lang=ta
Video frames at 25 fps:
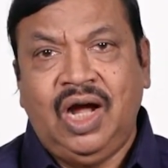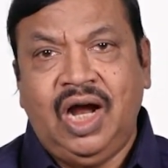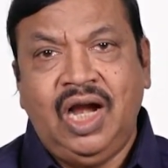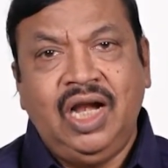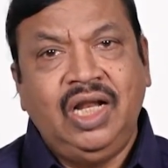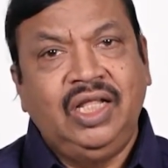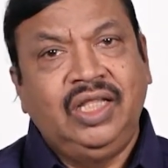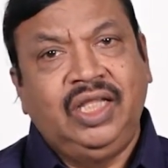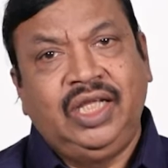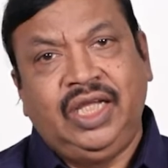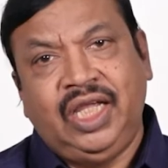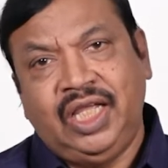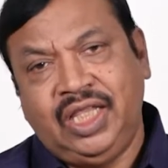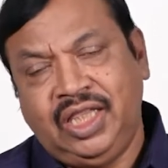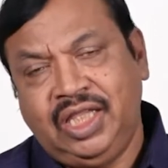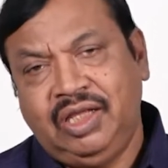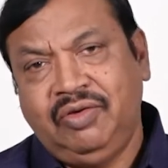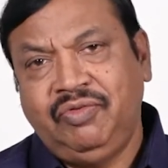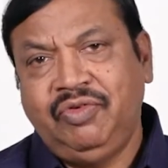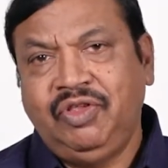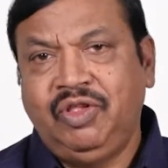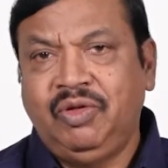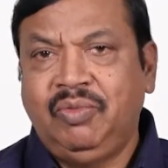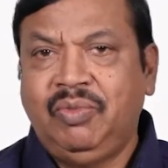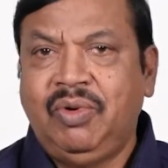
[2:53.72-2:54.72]
அல்லது எந்த
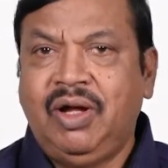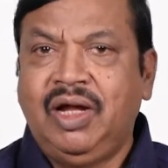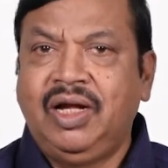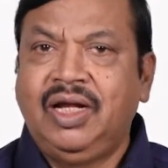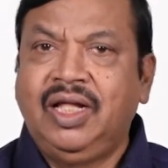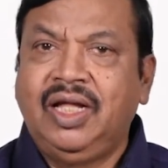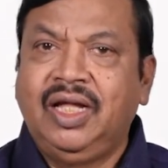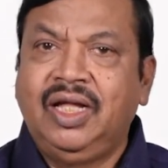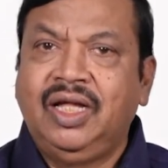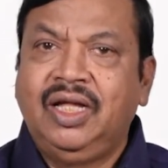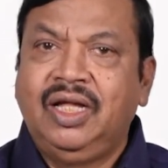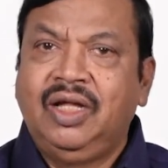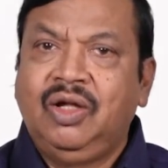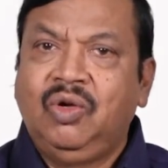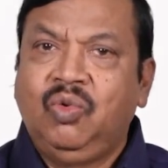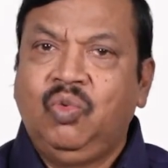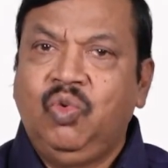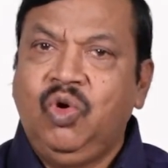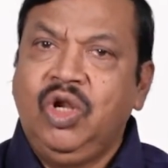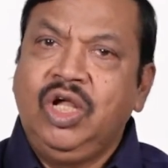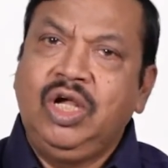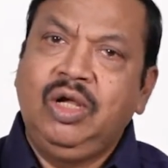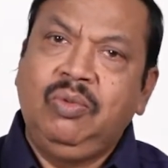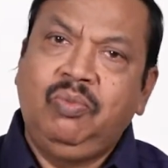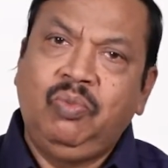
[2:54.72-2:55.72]
விதமான
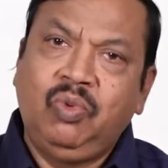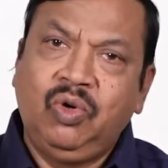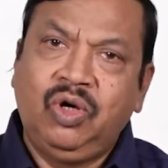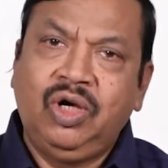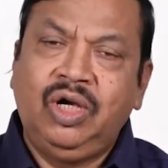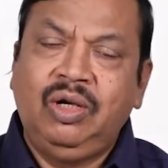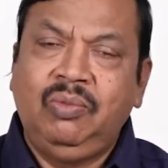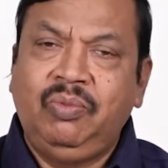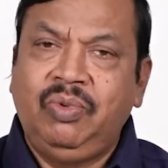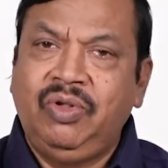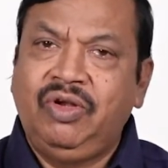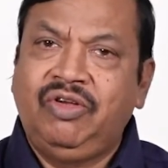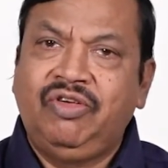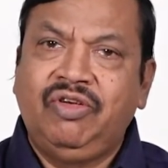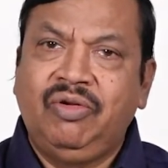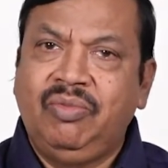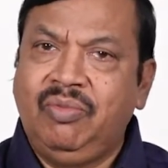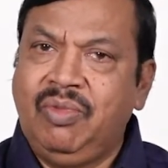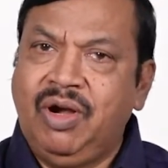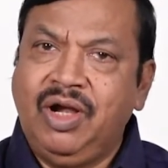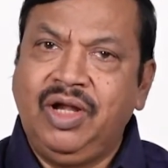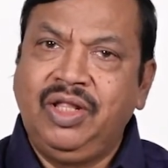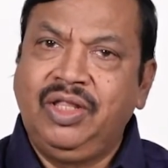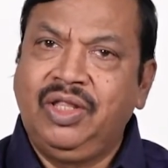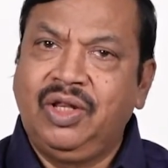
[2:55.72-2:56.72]
உலக புகழ் பெற்ற
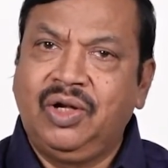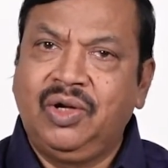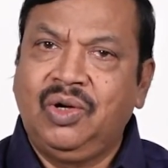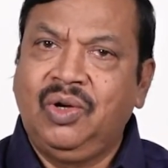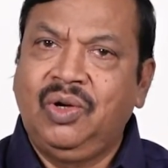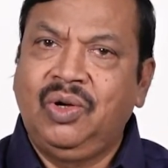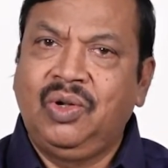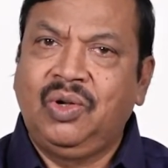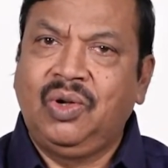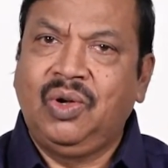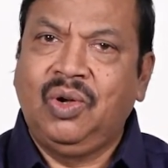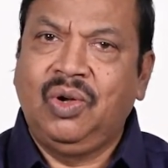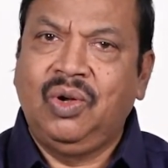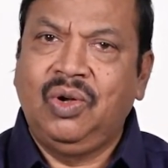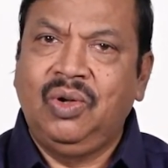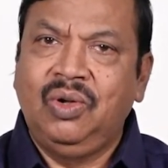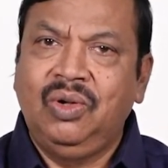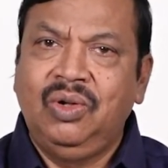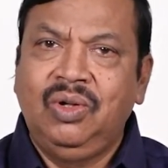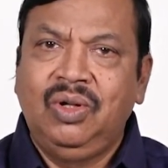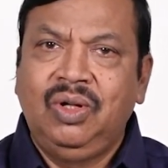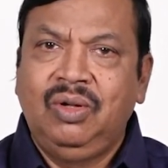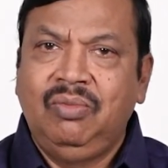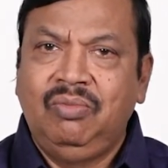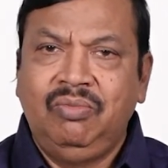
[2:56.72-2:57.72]
மனிதர்களுக்கோ
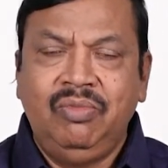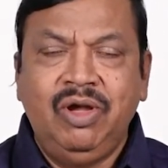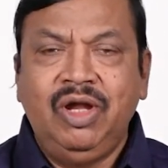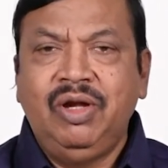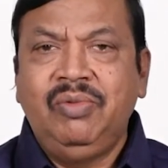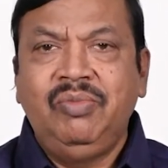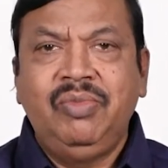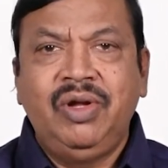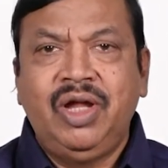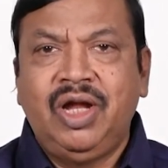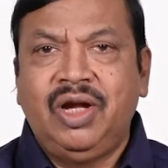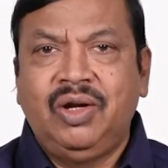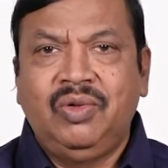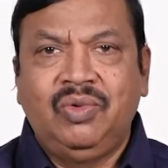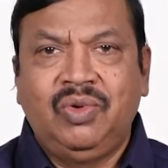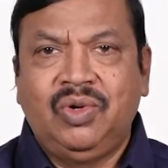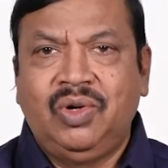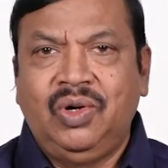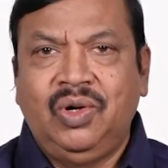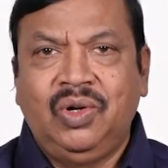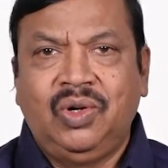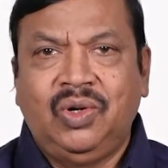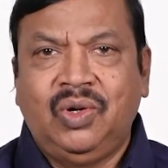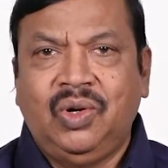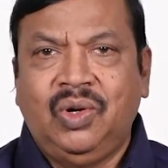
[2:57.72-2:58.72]

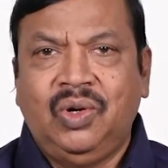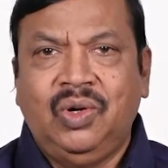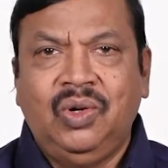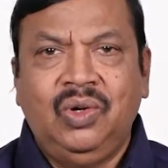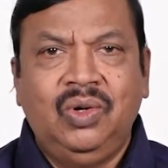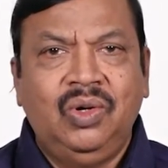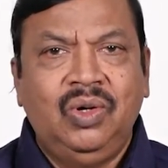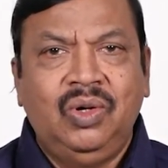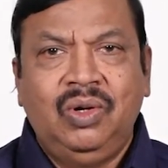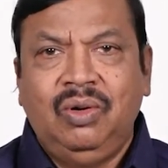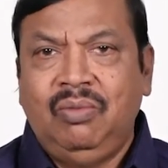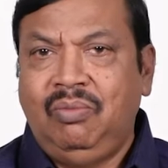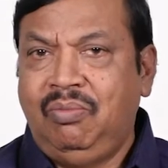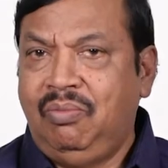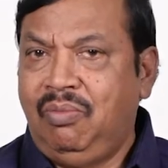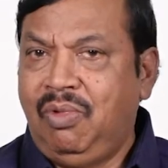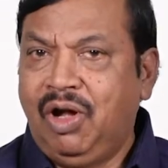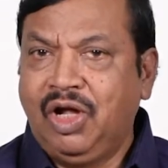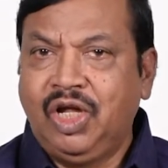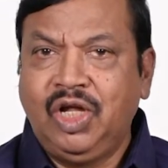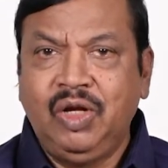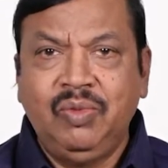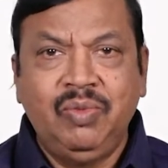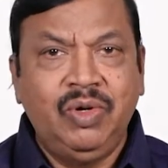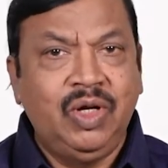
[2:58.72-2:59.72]
மேன்மையானவர்களுக்கோ
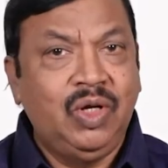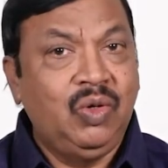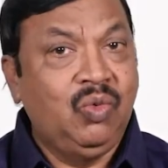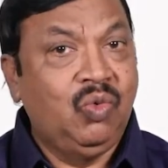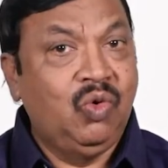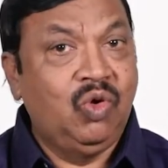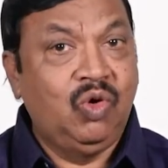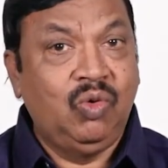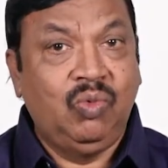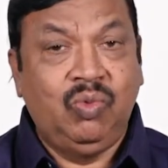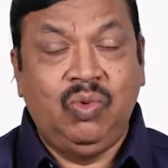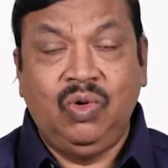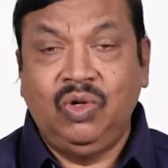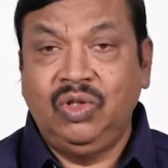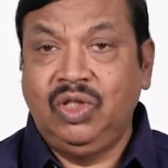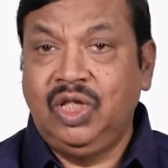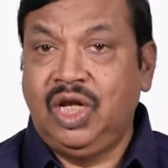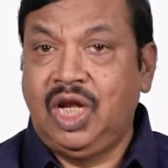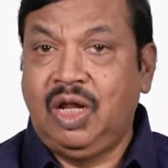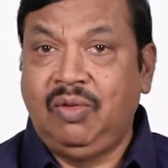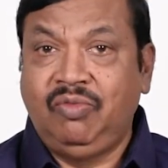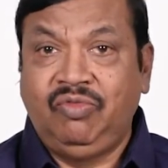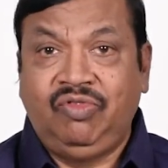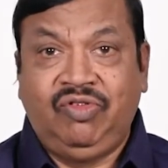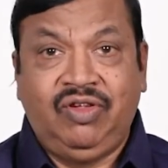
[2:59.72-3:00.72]
மகிமை ஒருபோது
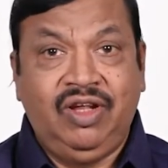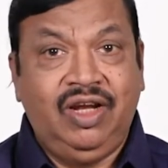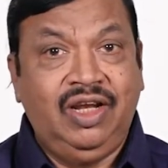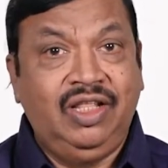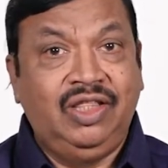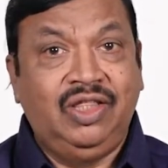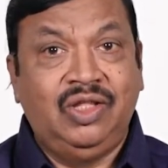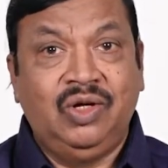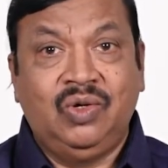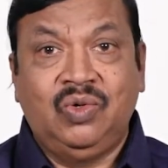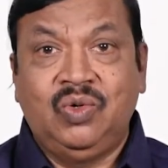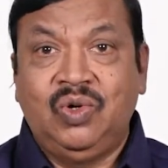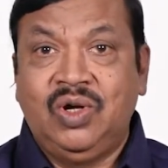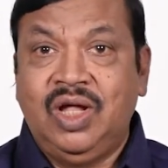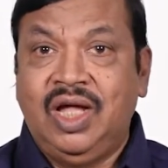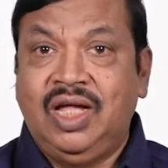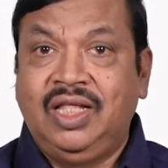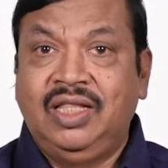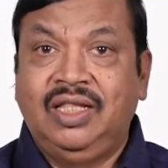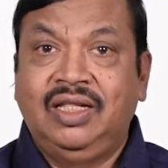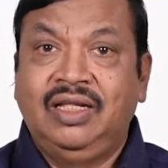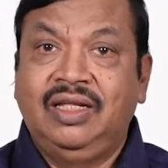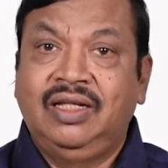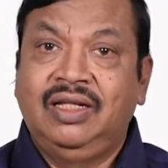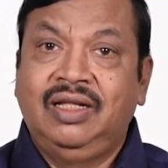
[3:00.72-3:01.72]
நாம்
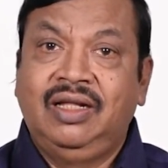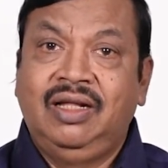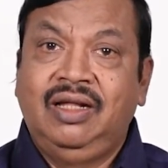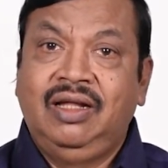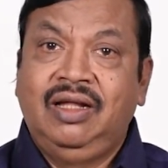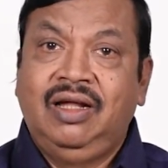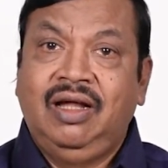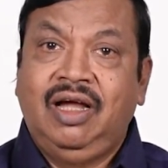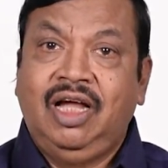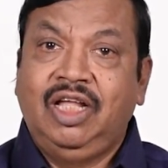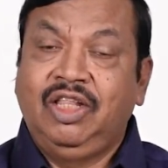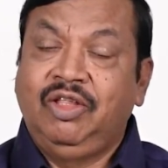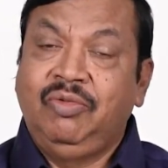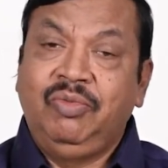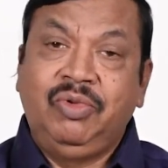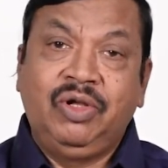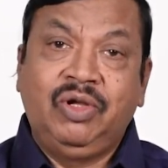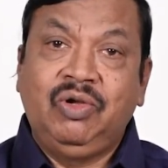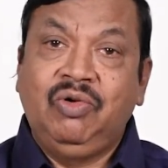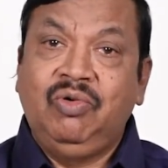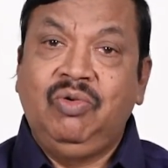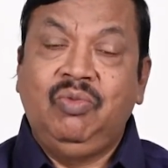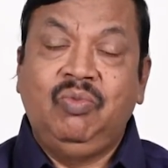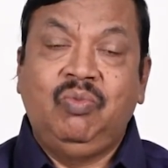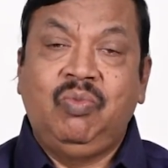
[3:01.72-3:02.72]
செலுத்தக்கூடாது அது
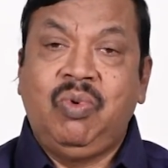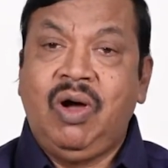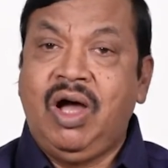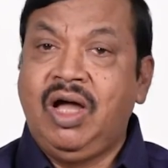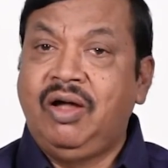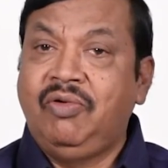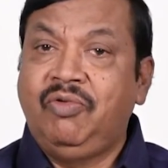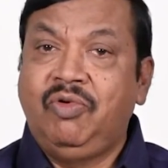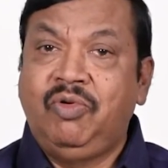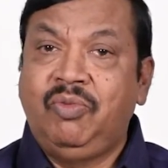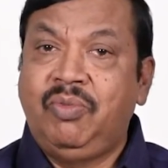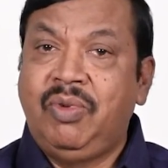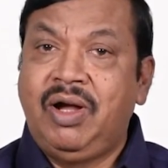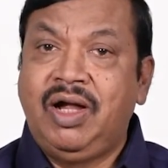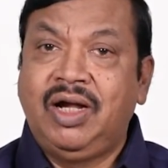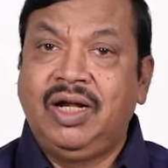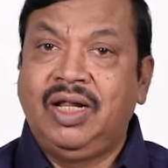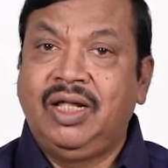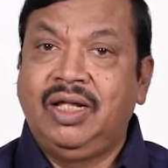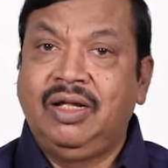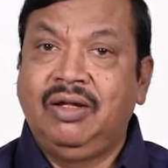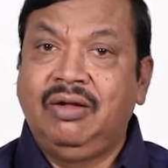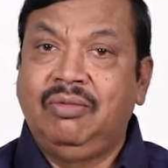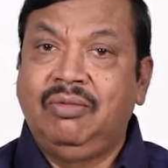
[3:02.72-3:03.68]
மிகவும் பாவமான